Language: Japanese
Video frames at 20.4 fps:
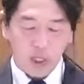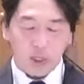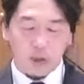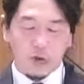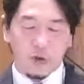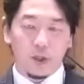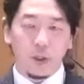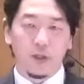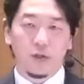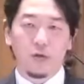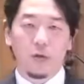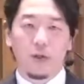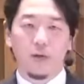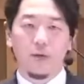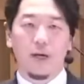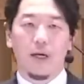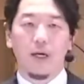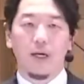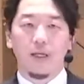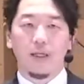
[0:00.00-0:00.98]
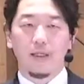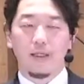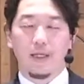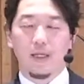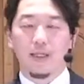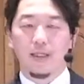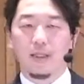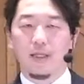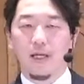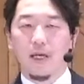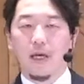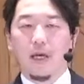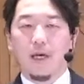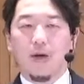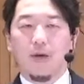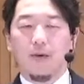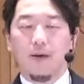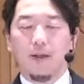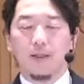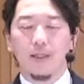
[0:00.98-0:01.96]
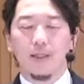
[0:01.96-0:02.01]
そしてそれは決して
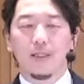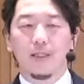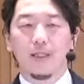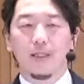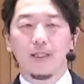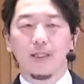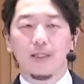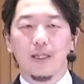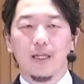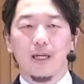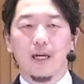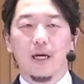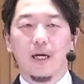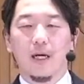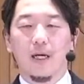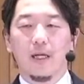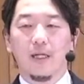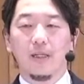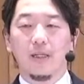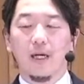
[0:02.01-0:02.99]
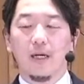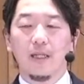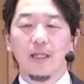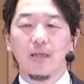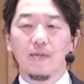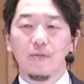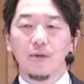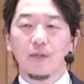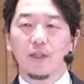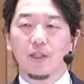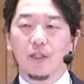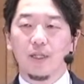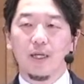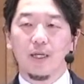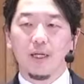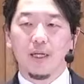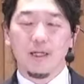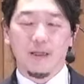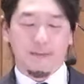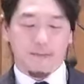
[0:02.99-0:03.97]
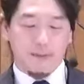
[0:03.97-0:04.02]
私たちが何も知ら
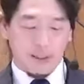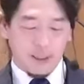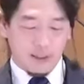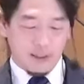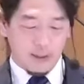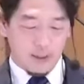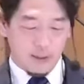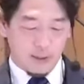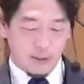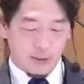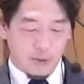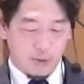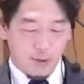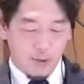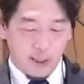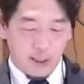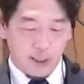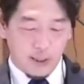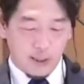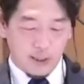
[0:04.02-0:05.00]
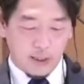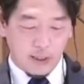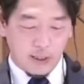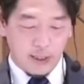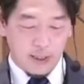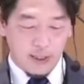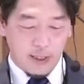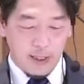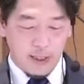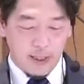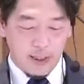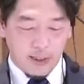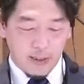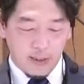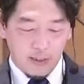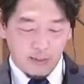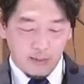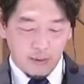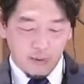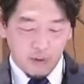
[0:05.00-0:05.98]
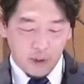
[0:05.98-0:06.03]
ないわけではなく本来だったらイエス
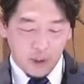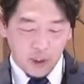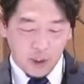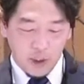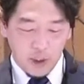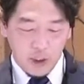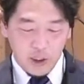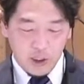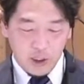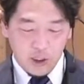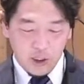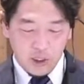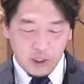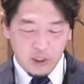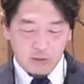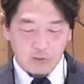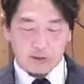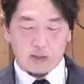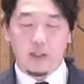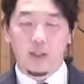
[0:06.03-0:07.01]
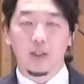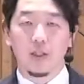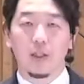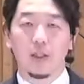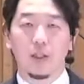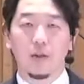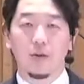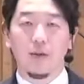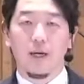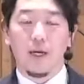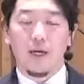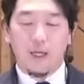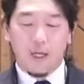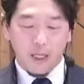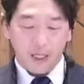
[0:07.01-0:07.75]
様を信じている私たちは